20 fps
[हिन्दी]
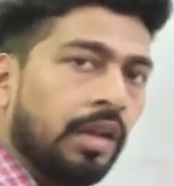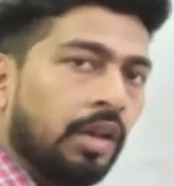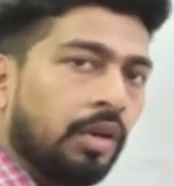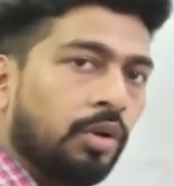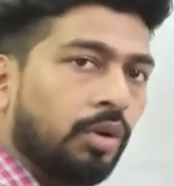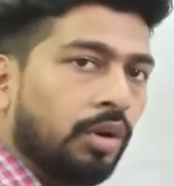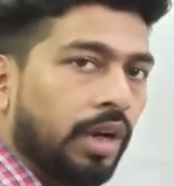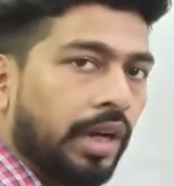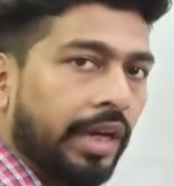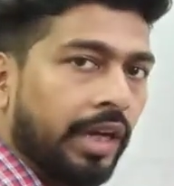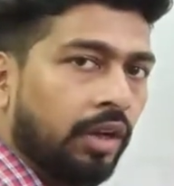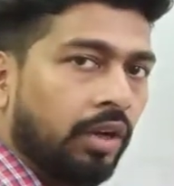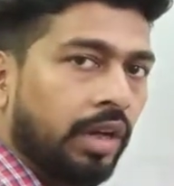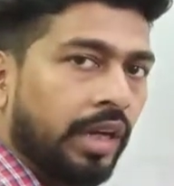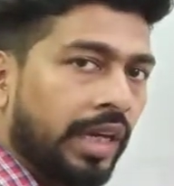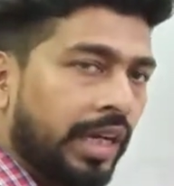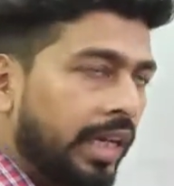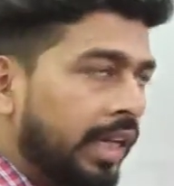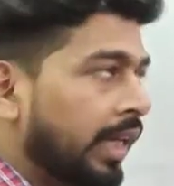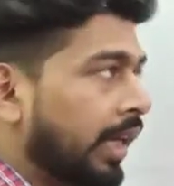कोराइड और
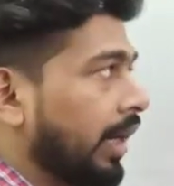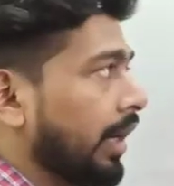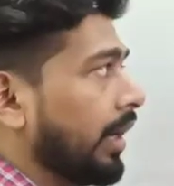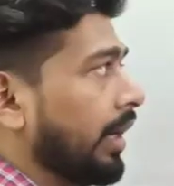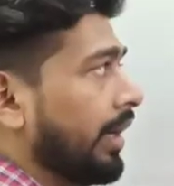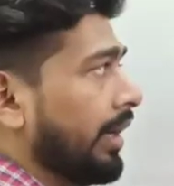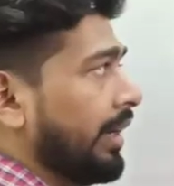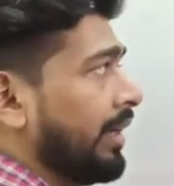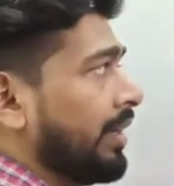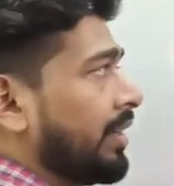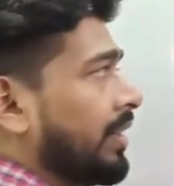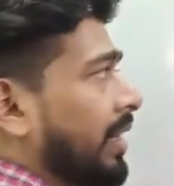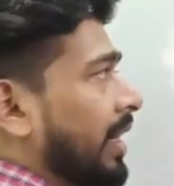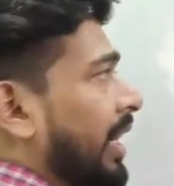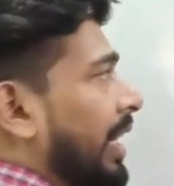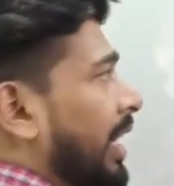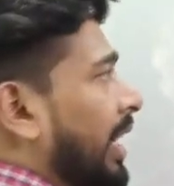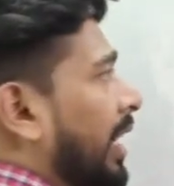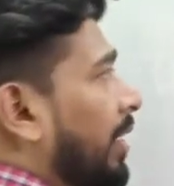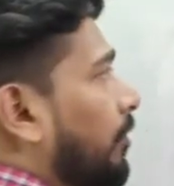रेटिना
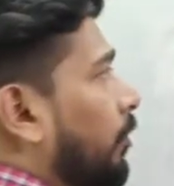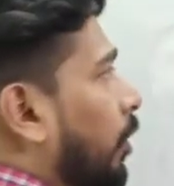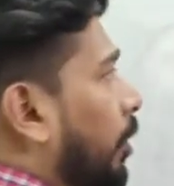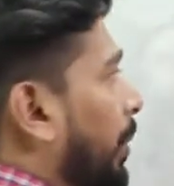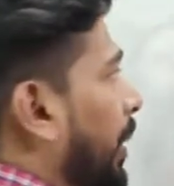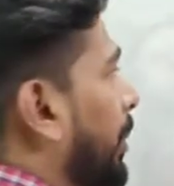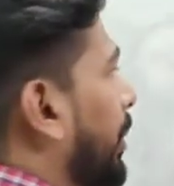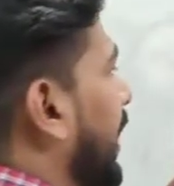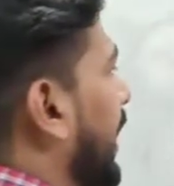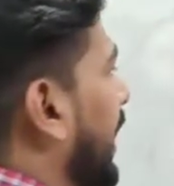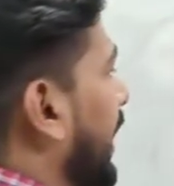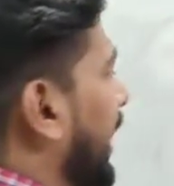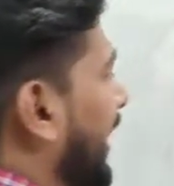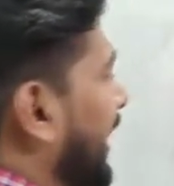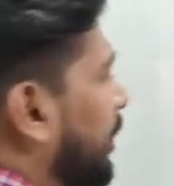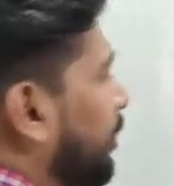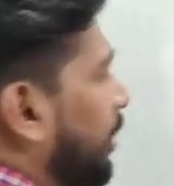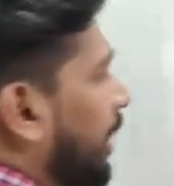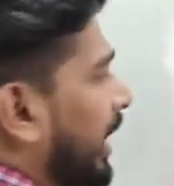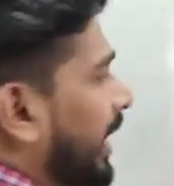स्क्लेरा वो मेम्ब्रेन
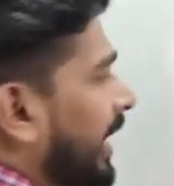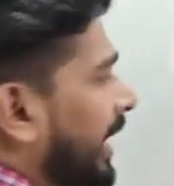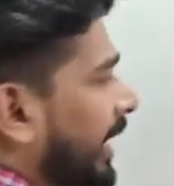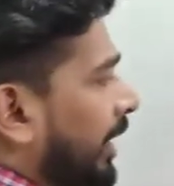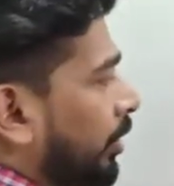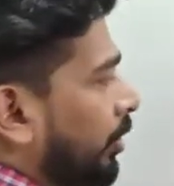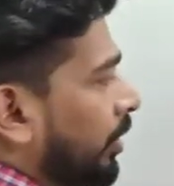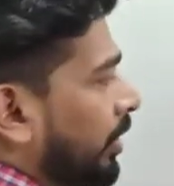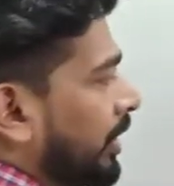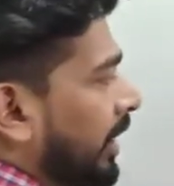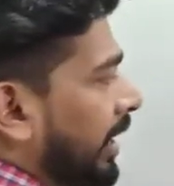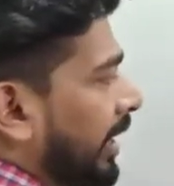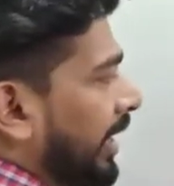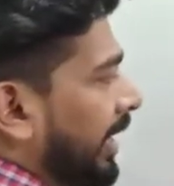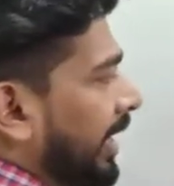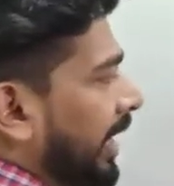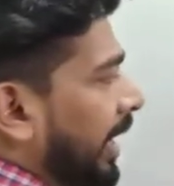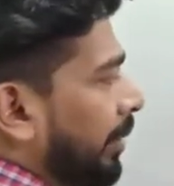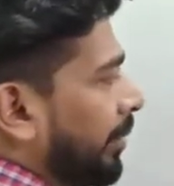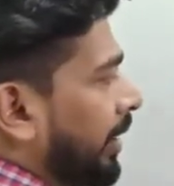है जो आगे की ओर चल के
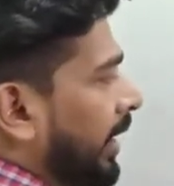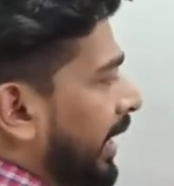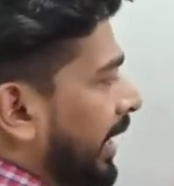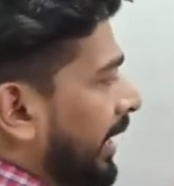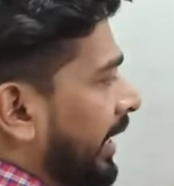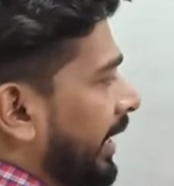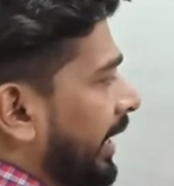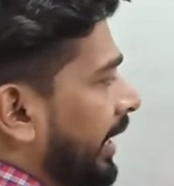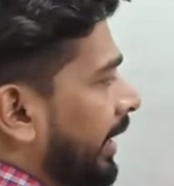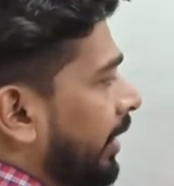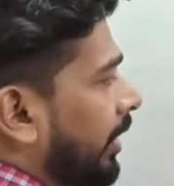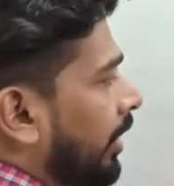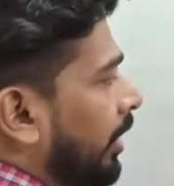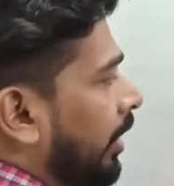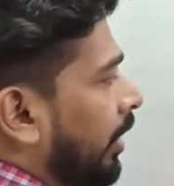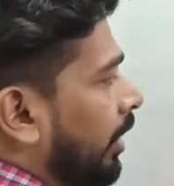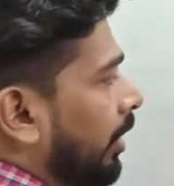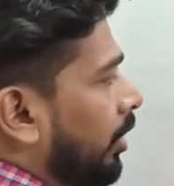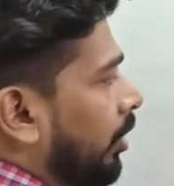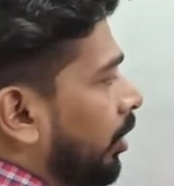क्या बनाएगी
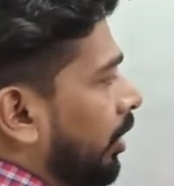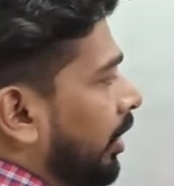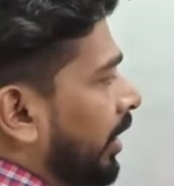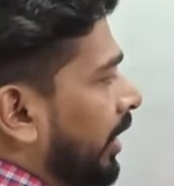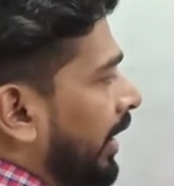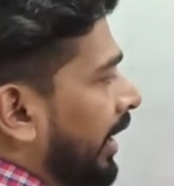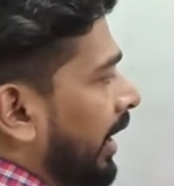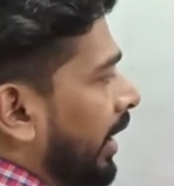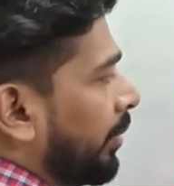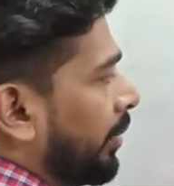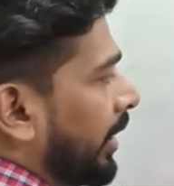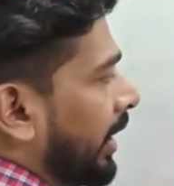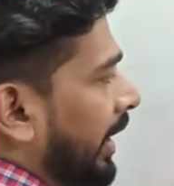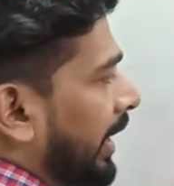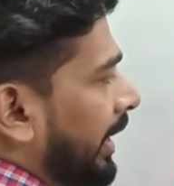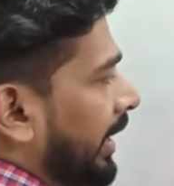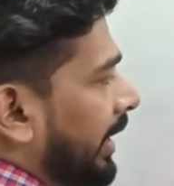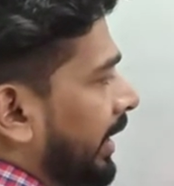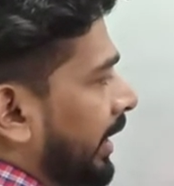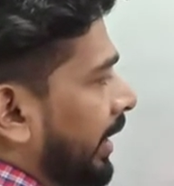कॉर्निया
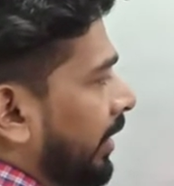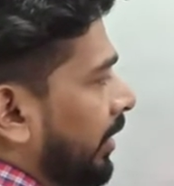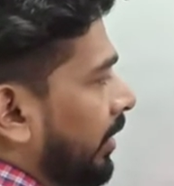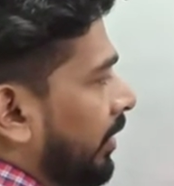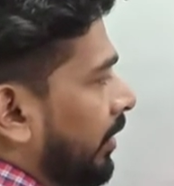बनाएगी